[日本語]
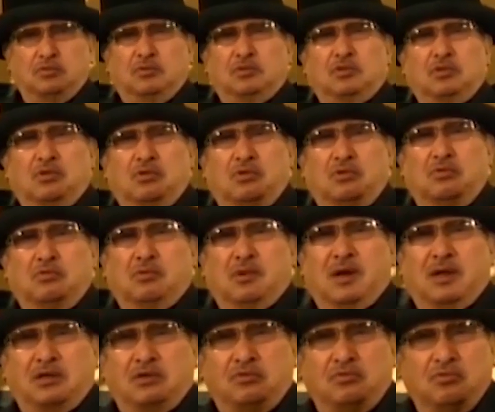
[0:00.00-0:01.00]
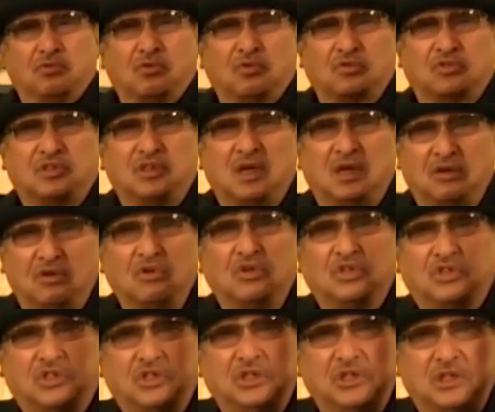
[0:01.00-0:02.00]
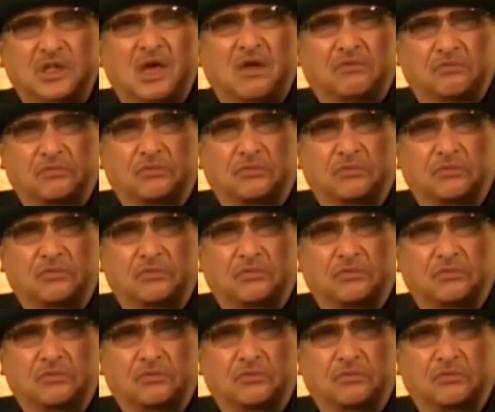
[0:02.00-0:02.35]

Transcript: 日本はユーロシアの一員であ